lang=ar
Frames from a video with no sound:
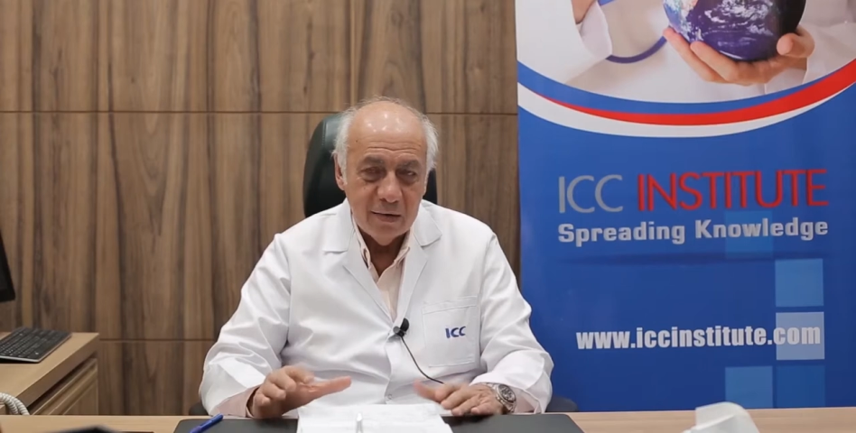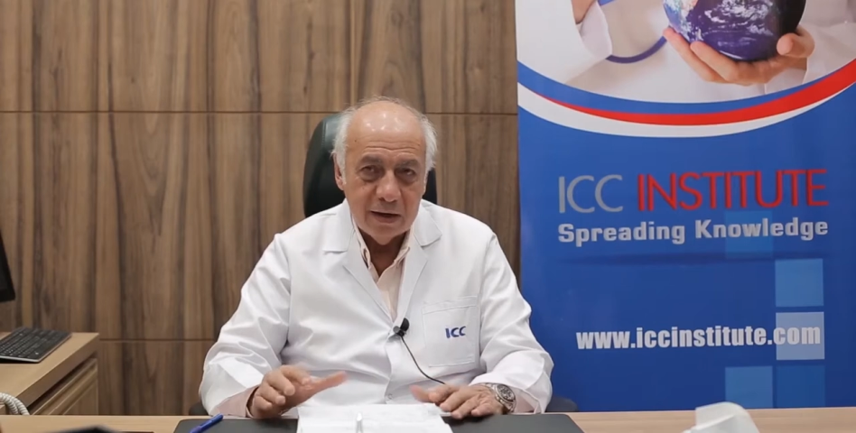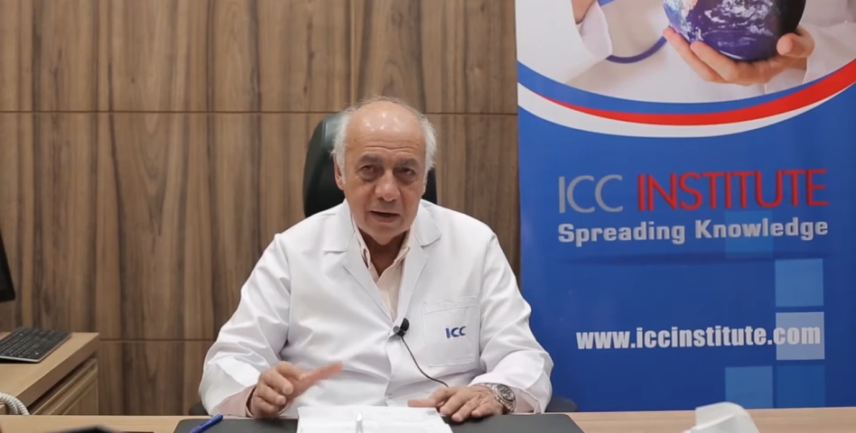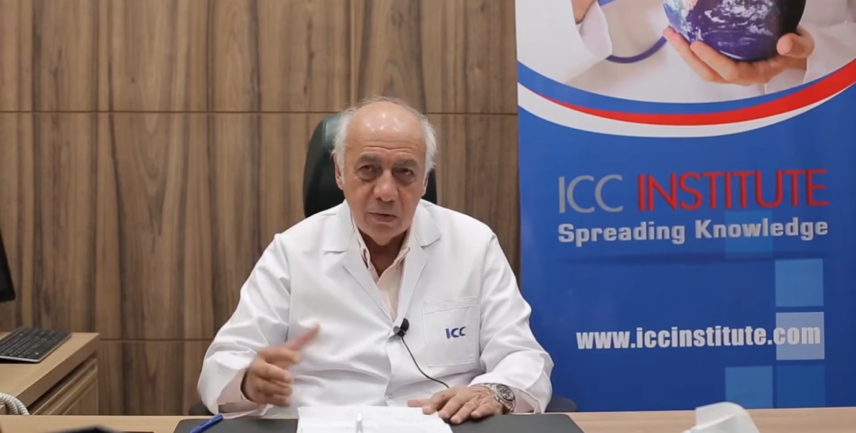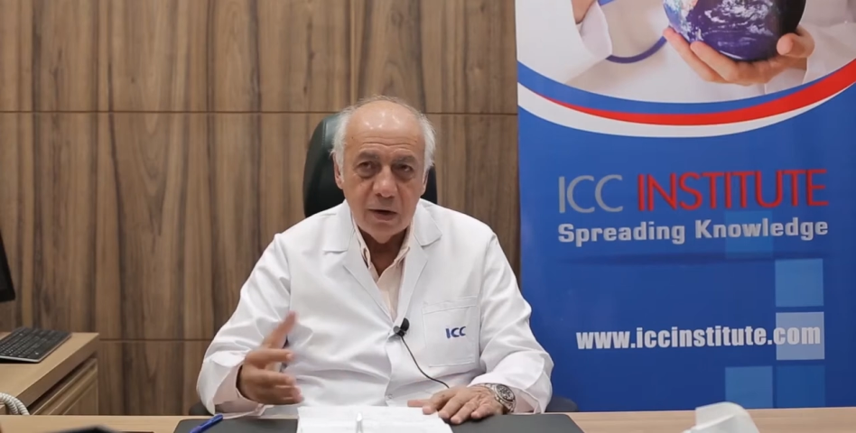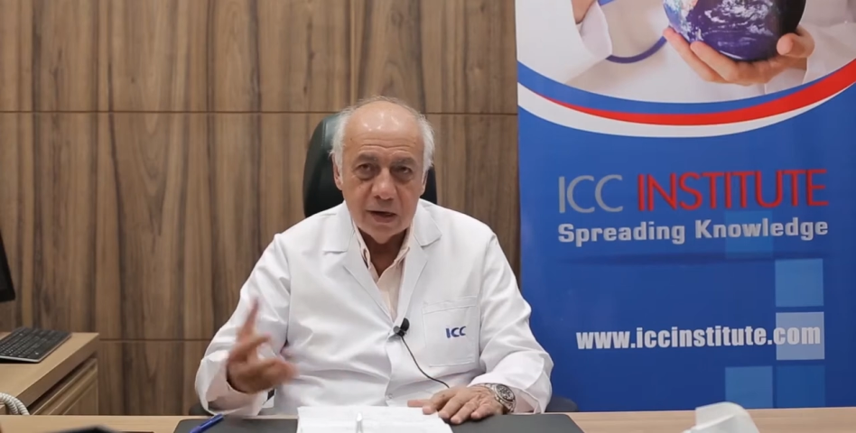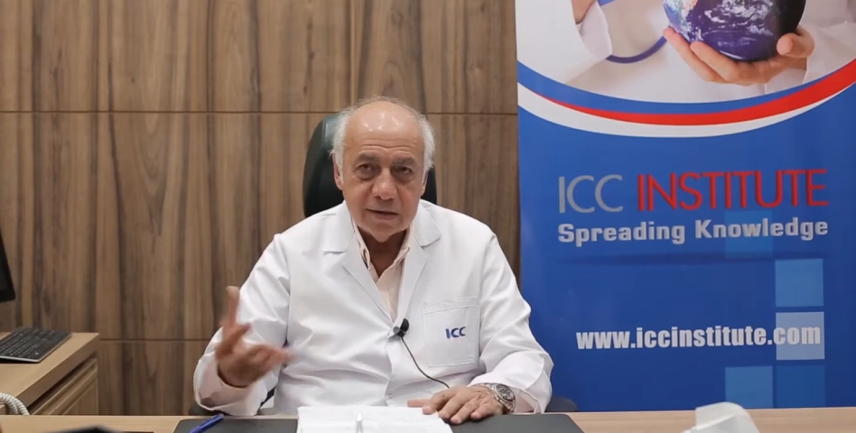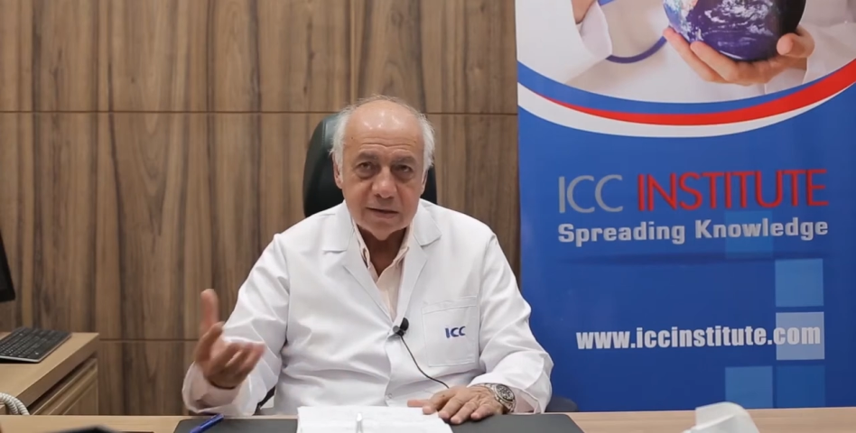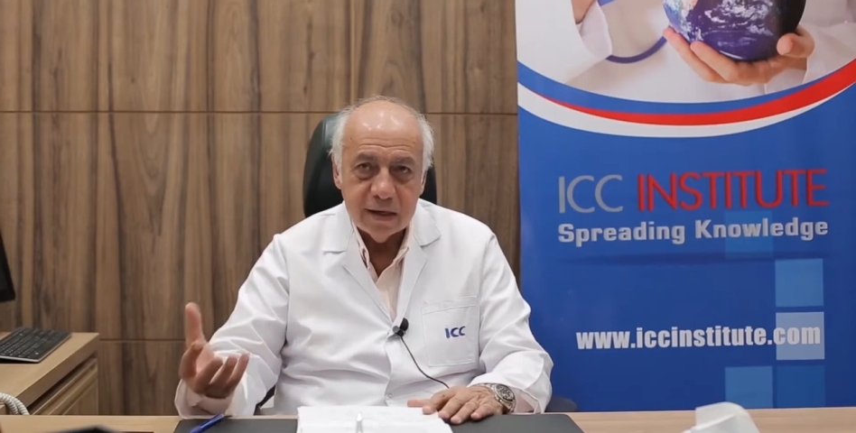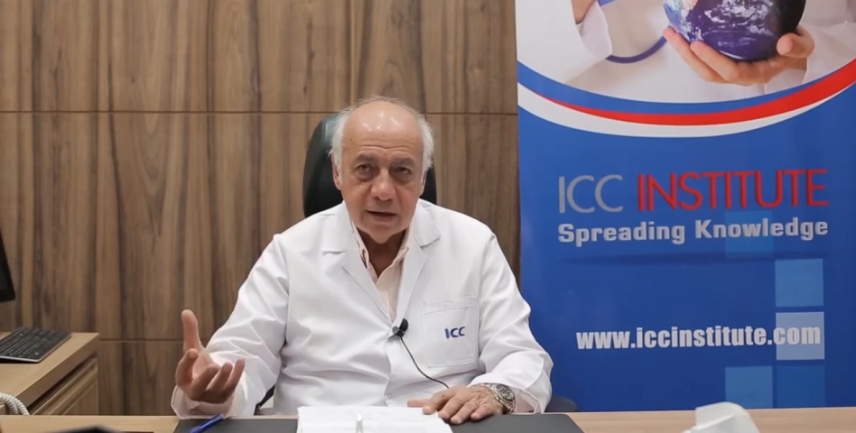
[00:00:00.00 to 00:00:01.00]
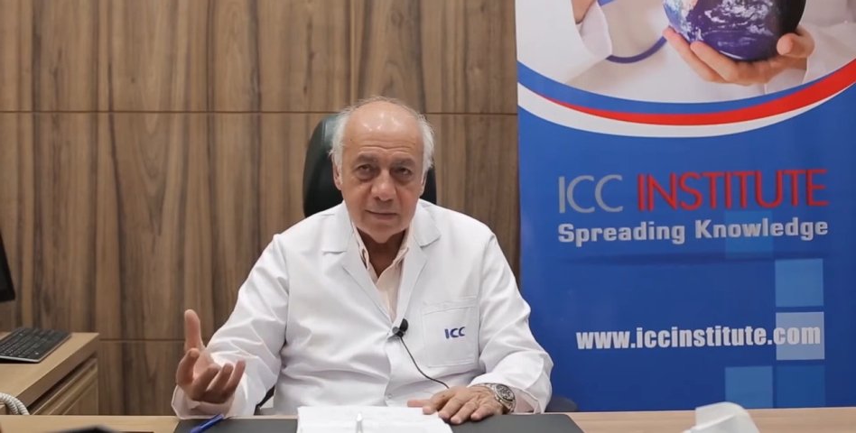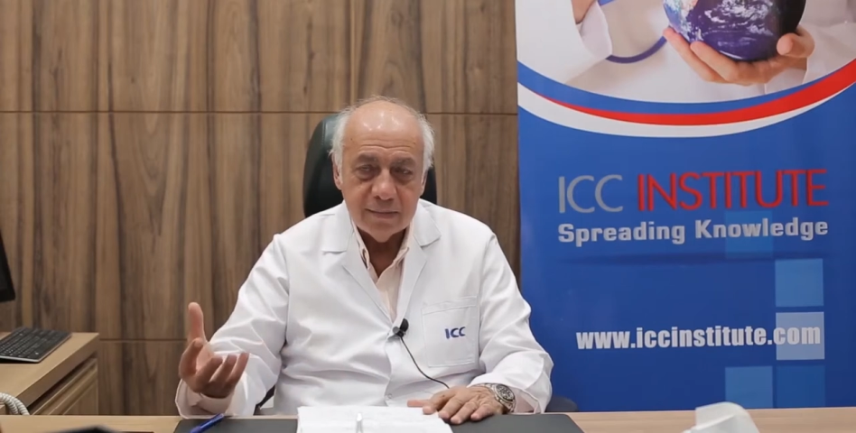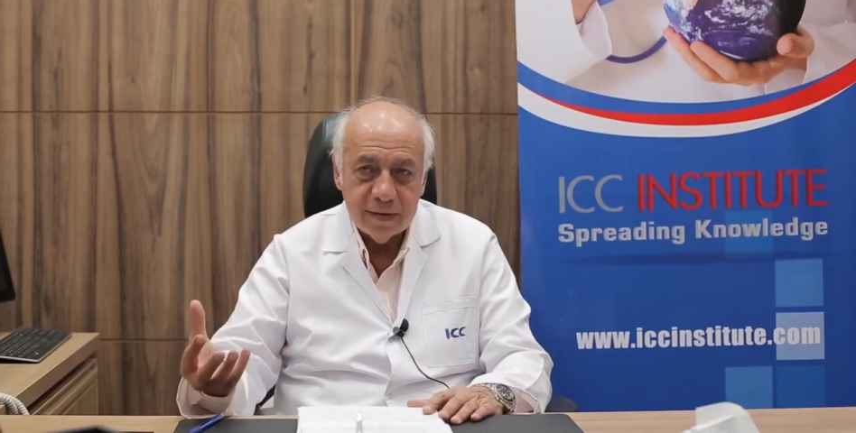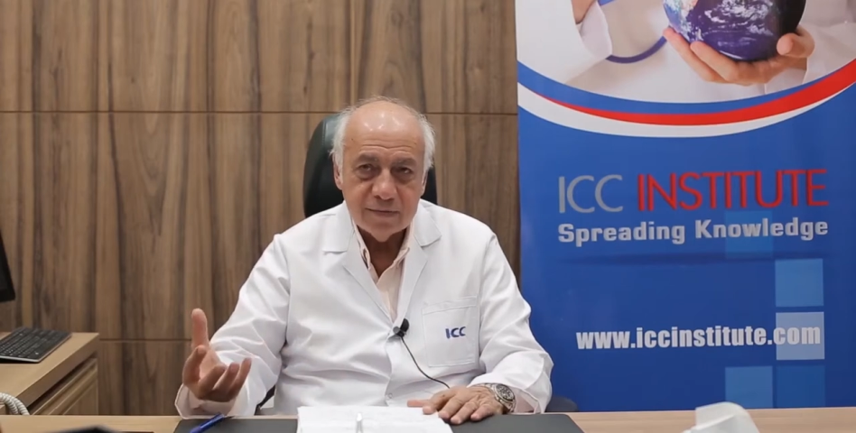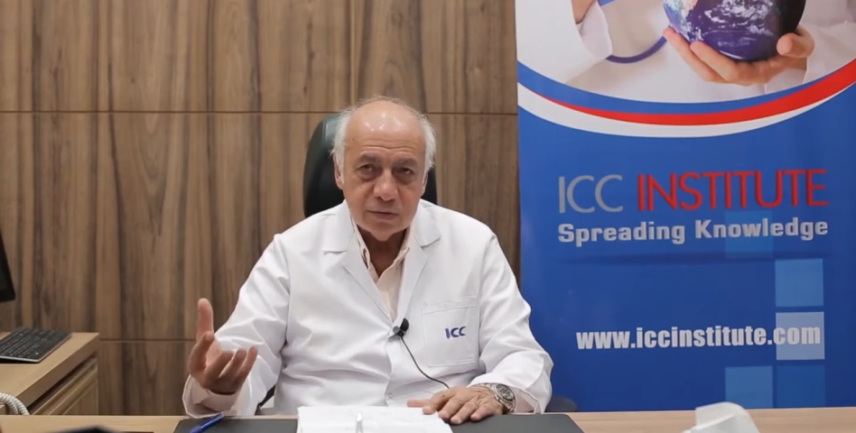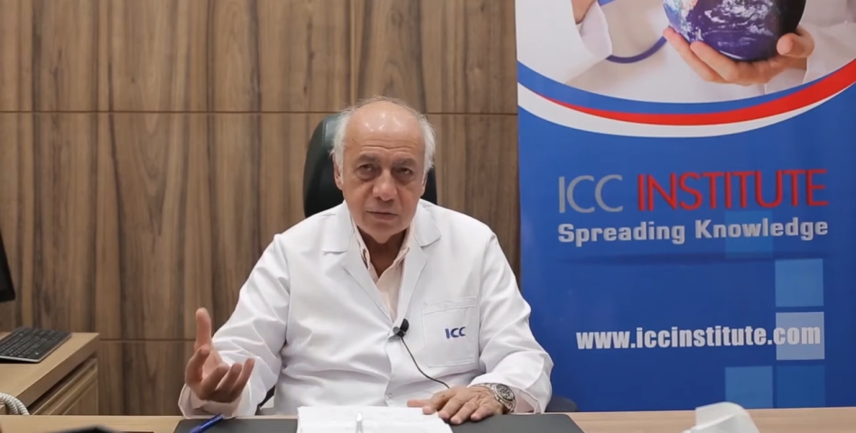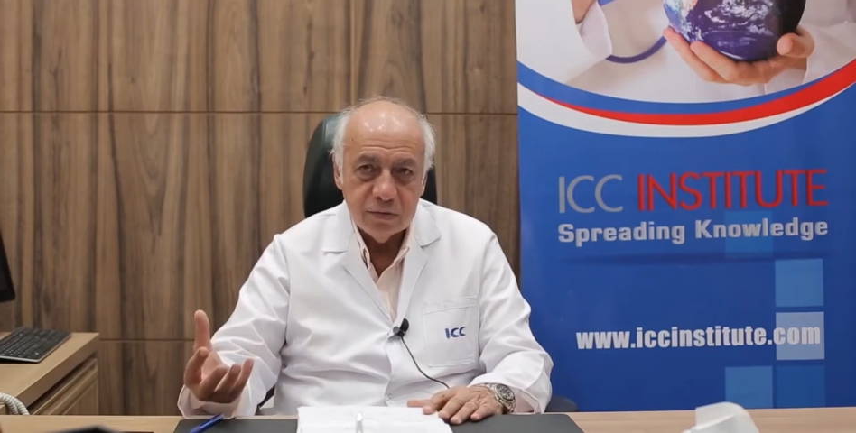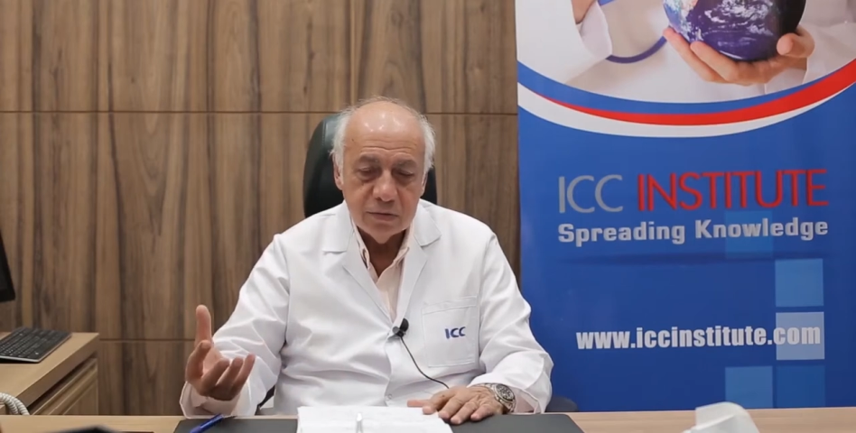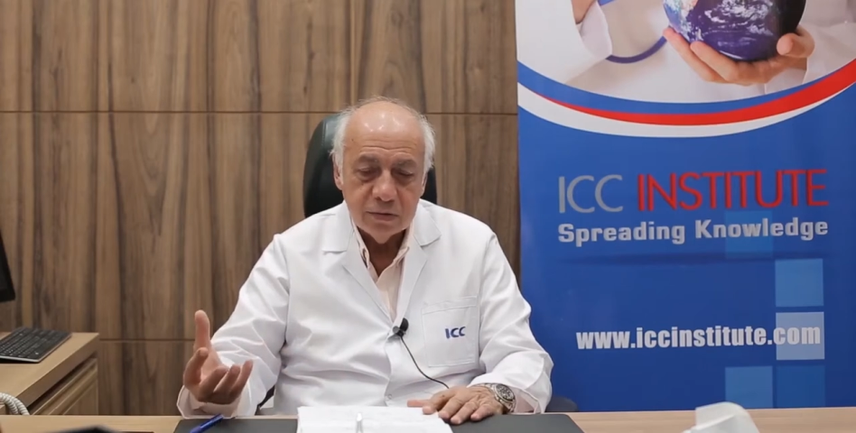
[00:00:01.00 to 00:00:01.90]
اولا هو الاي سي كلاب نفسه